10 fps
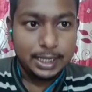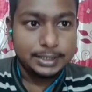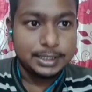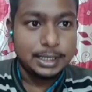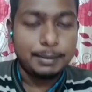
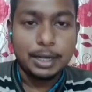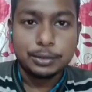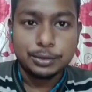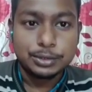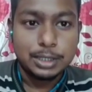সালে ভারত
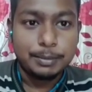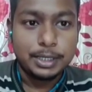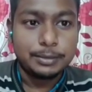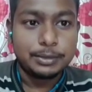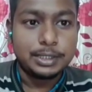ও জাপানের
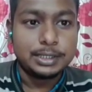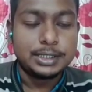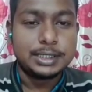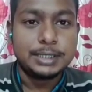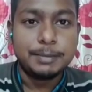মধ্যে যে
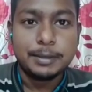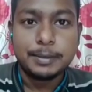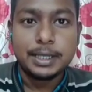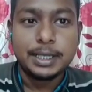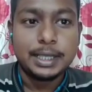
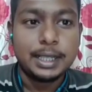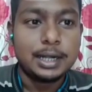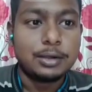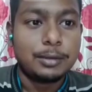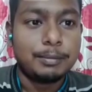দ্বিপাক্ষিক এয়ার
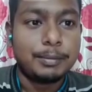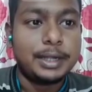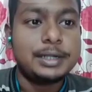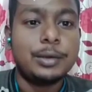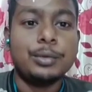কম্ব্যাট
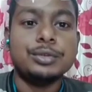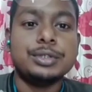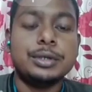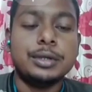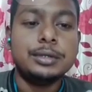
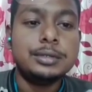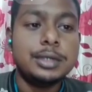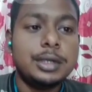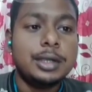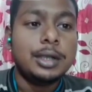অনুশীলন
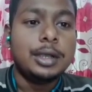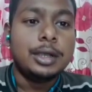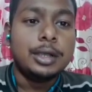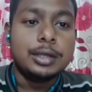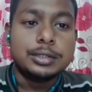
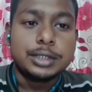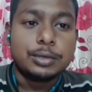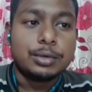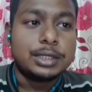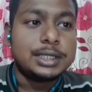যে
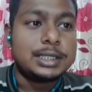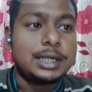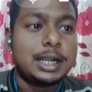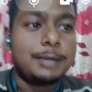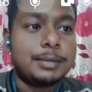করেছে তার
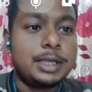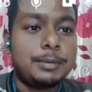নাম কি